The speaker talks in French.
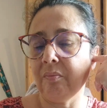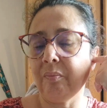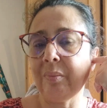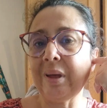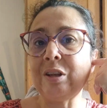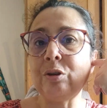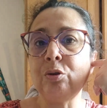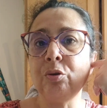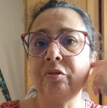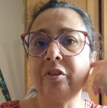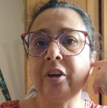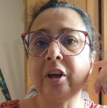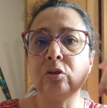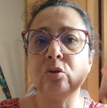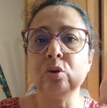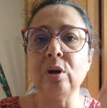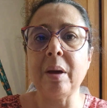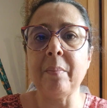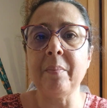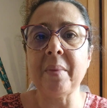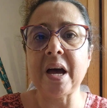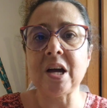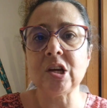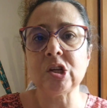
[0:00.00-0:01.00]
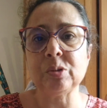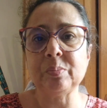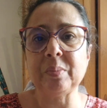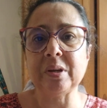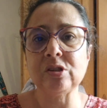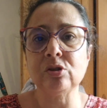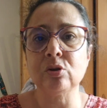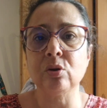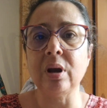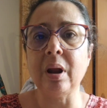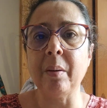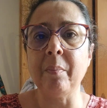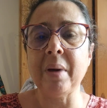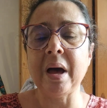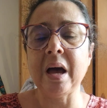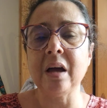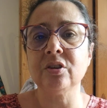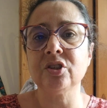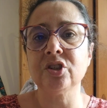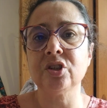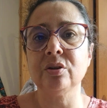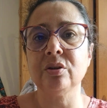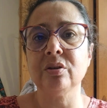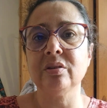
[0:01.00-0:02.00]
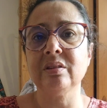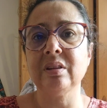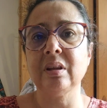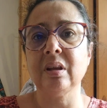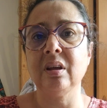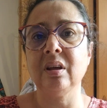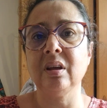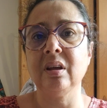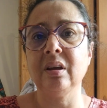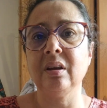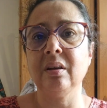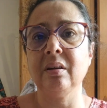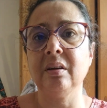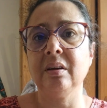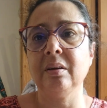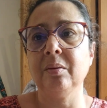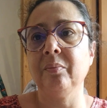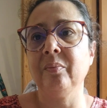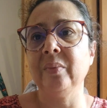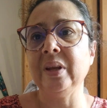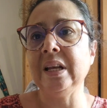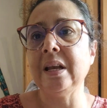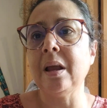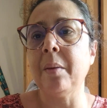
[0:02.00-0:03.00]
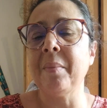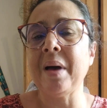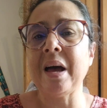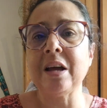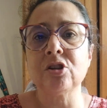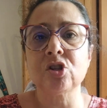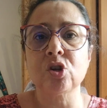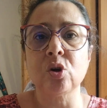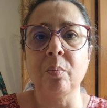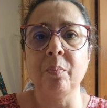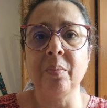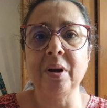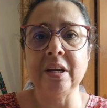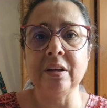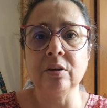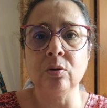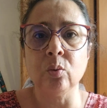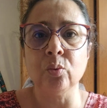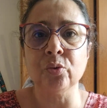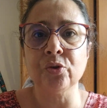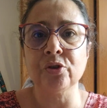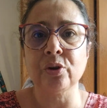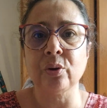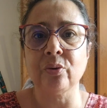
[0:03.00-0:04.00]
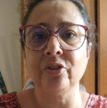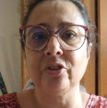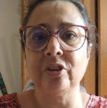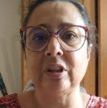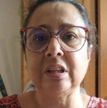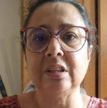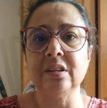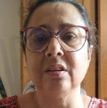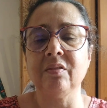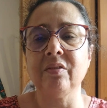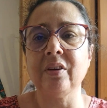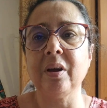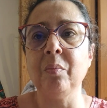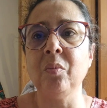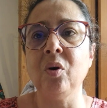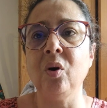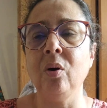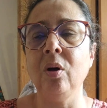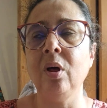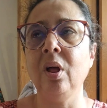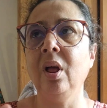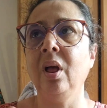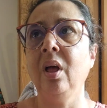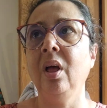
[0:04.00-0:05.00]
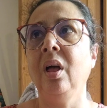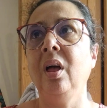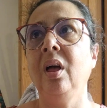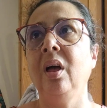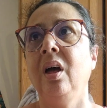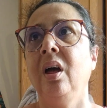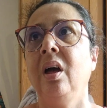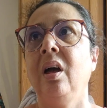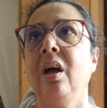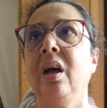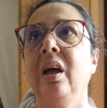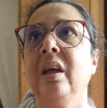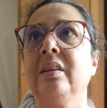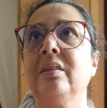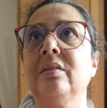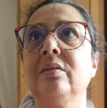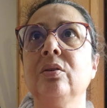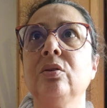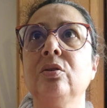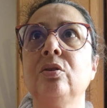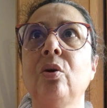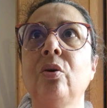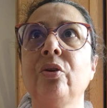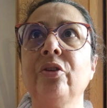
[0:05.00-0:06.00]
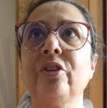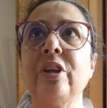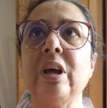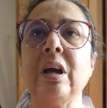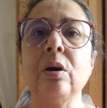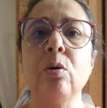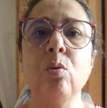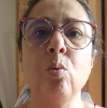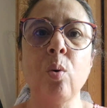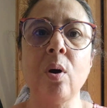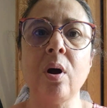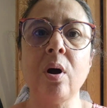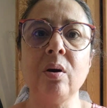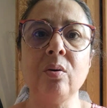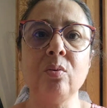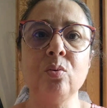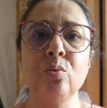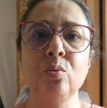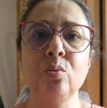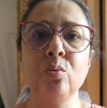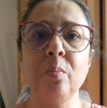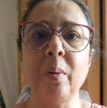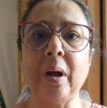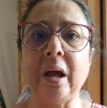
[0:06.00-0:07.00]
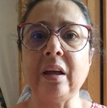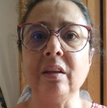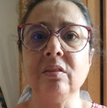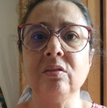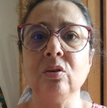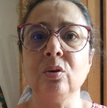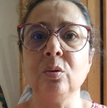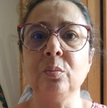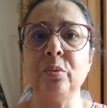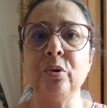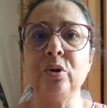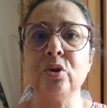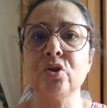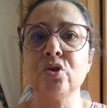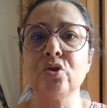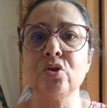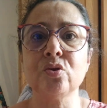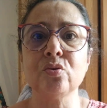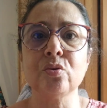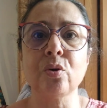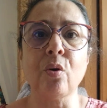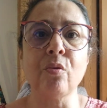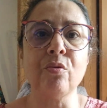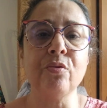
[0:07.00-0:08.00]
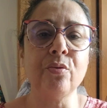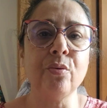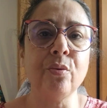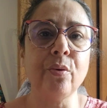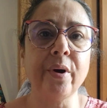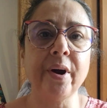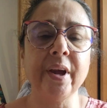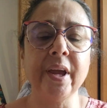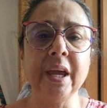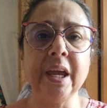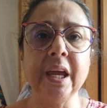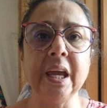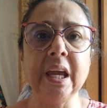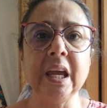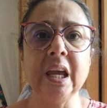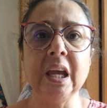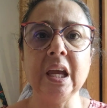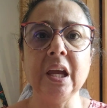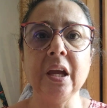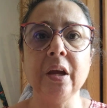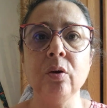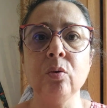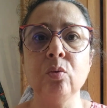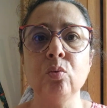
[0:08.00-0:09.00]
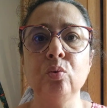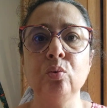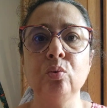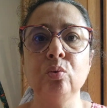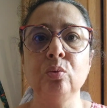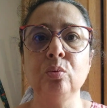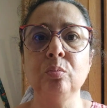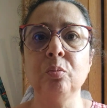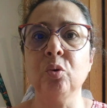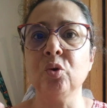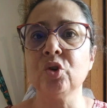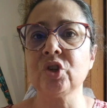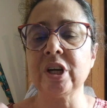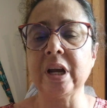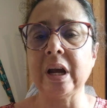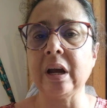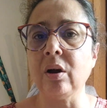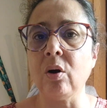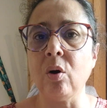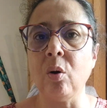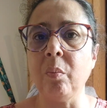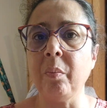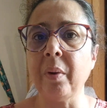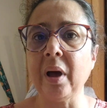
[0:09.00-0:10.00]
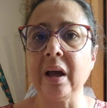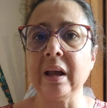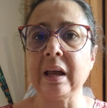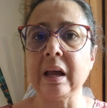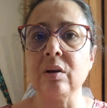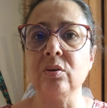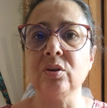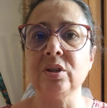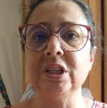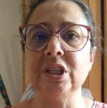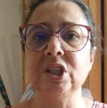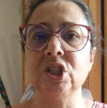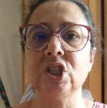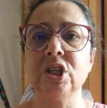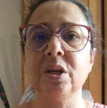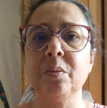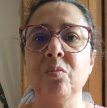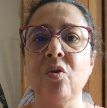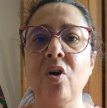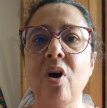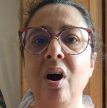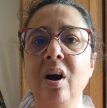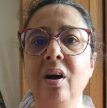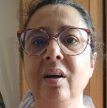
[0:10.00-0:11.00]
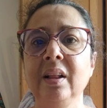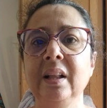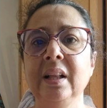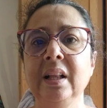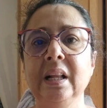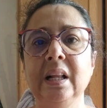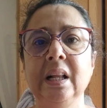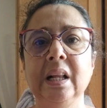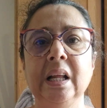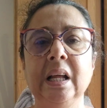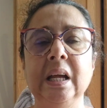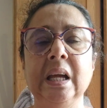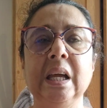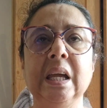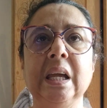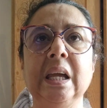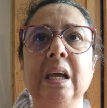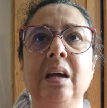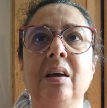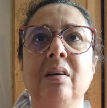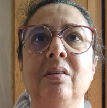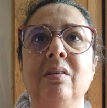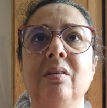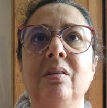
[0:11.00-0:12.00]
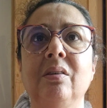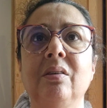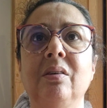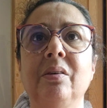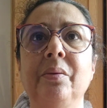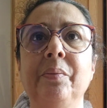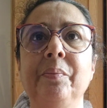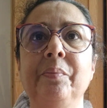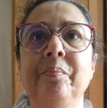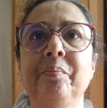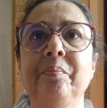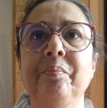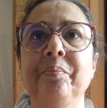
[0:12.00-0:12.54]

bah, de faire de la marche. Parce que la marche, ça met de la marche en pleine conscience. C'est-à-dire vraiment être dans un coin où, par exemple, je suis en forêt ou bon, j'ai un grand parc à côté de chez moi. Et euh,